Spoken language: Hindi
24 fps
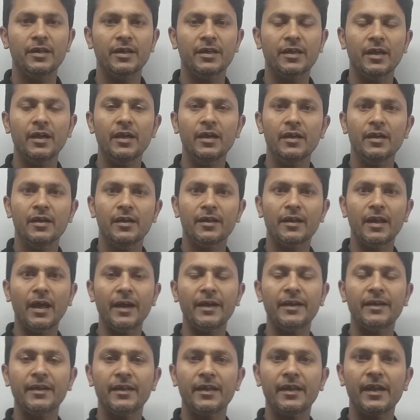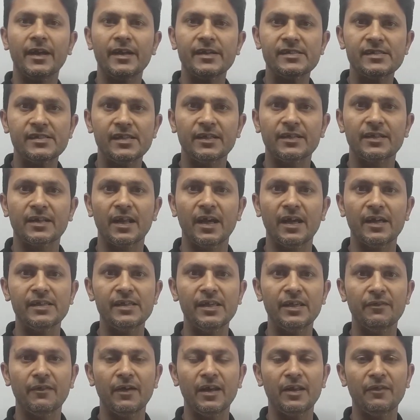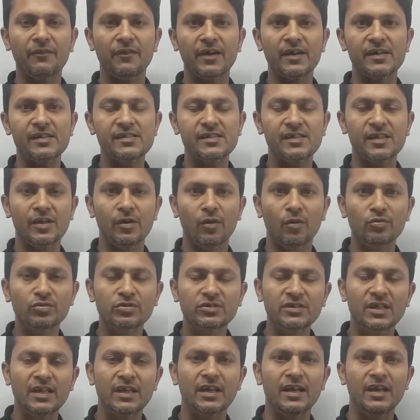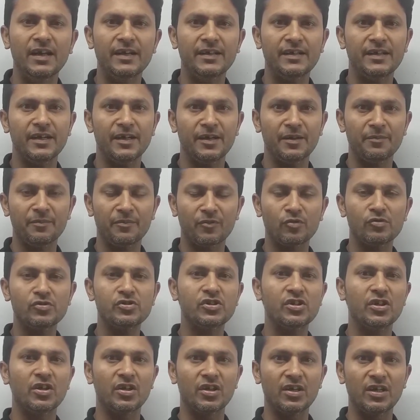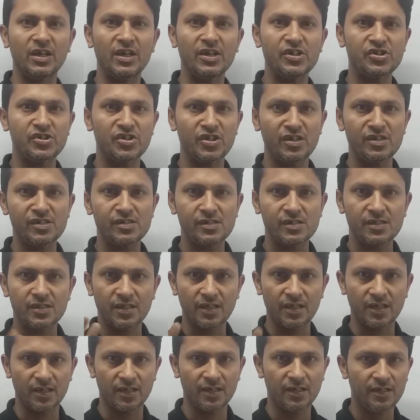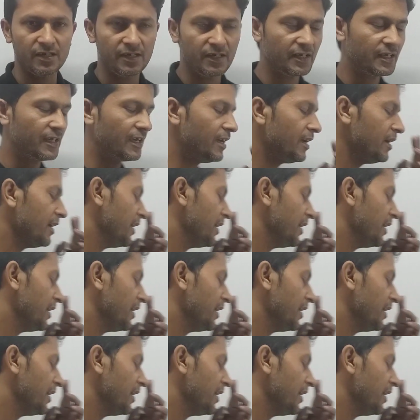ठीक है नाइट एट्सेट्रा ये वाले वर्ड्स थे उससे रिलेटेड कुछ रिलेशंस थे ठीक है